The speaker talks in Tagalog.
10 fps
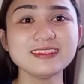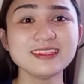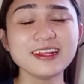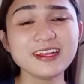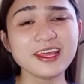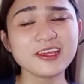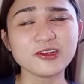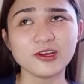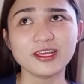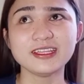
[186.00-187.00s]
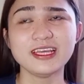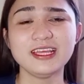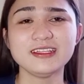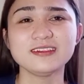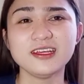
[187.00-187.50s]
Trinay ko, and
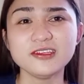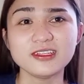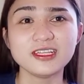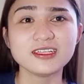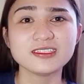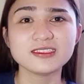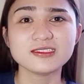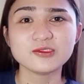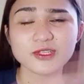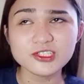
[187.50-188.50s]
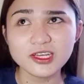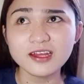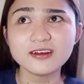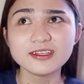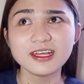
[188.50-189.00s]
then, ayun, nag-switch
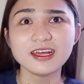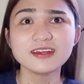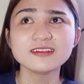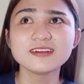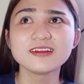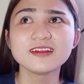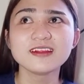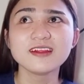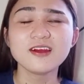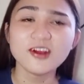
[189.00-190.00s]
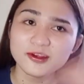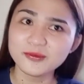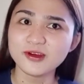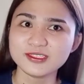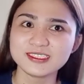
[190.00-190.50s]
ako ng
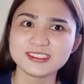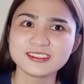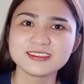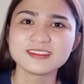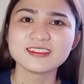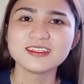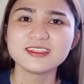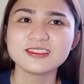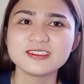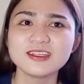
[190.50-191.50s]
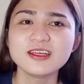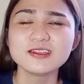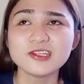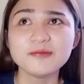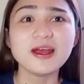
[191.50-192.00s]
hormones.
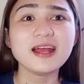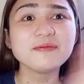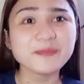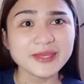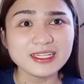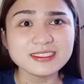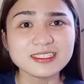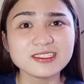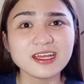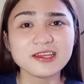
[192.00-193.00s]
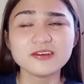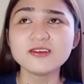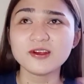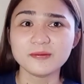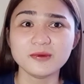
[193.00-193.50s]
So, iba ang pills at saka yung
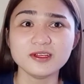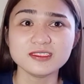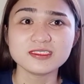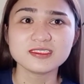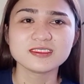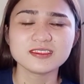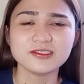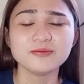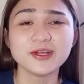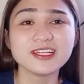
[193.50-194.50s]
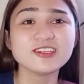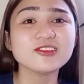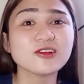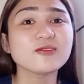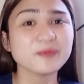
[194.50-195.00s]
hormones. Yung birth
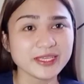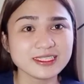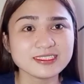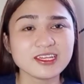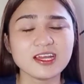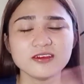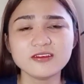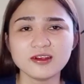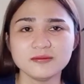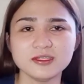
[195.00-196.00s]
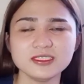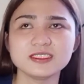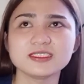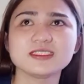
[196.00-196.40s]
control pills at saka yung hormones.